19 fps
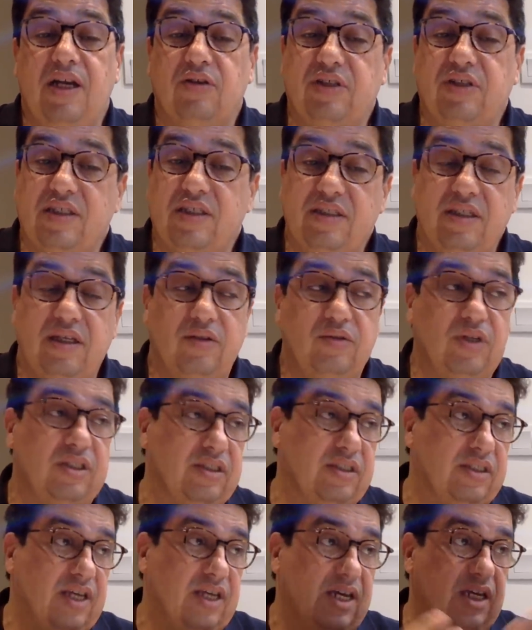
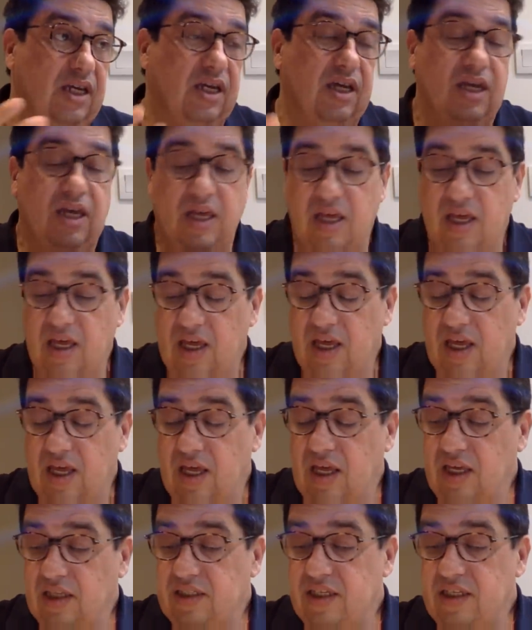وتنتهي
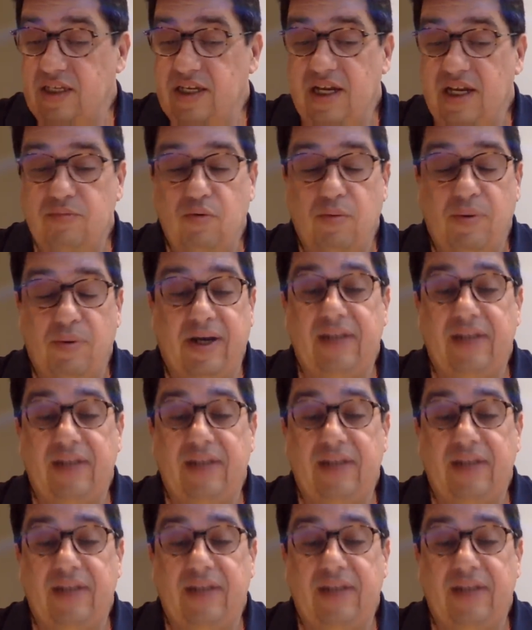تنهي المباراه